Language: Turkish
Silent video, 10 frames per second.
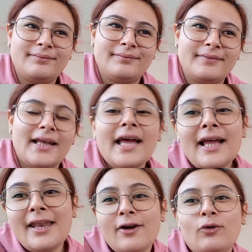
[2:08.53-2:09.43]
bırak
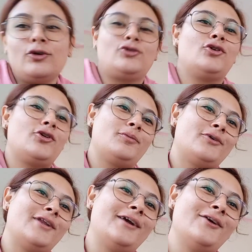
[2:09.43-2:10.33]
Ya ne konuşuyoruz
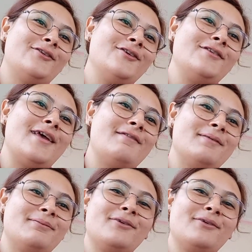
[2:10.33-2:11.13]
burada? Gözünü seveyim.